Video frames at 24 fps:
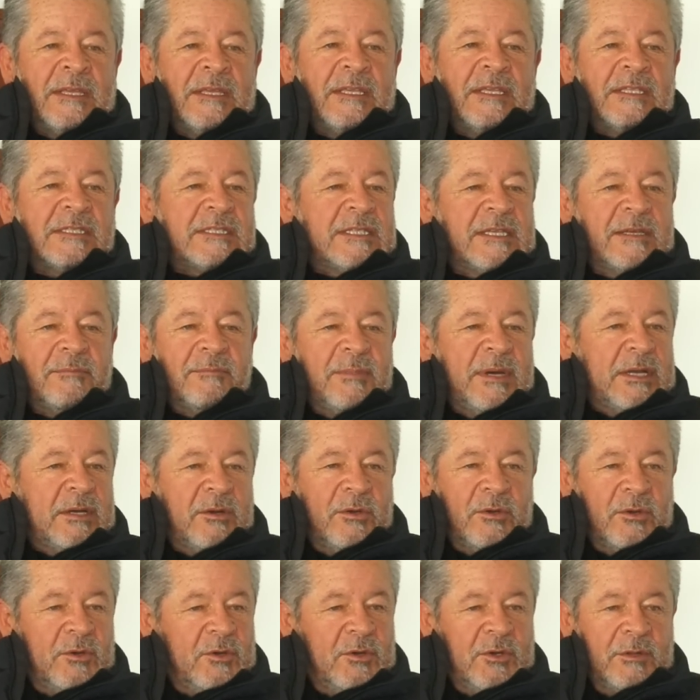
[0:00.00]
y sin
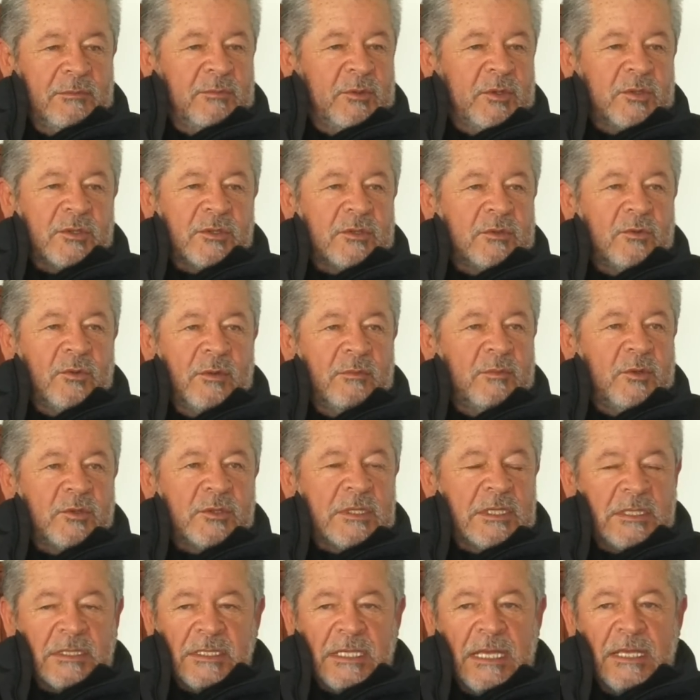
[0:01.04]
embargo no hemos, no hemos
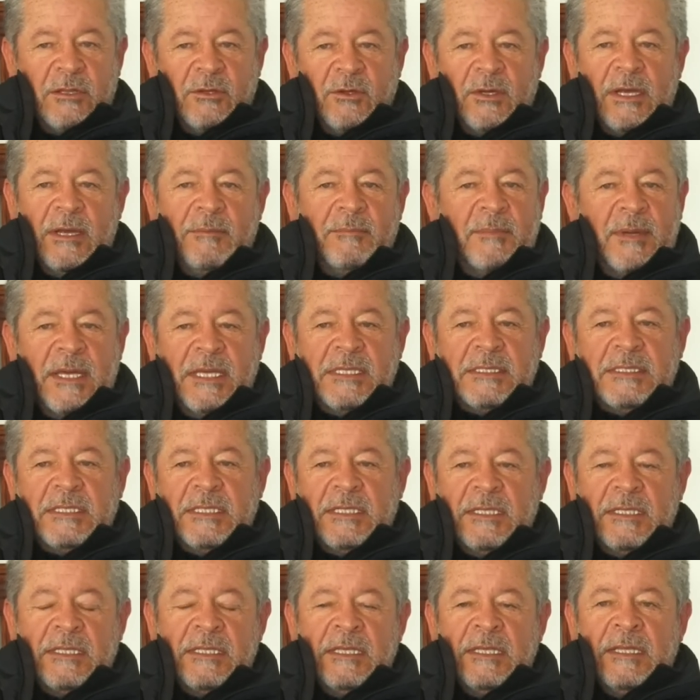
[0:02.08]
cesado jamás de,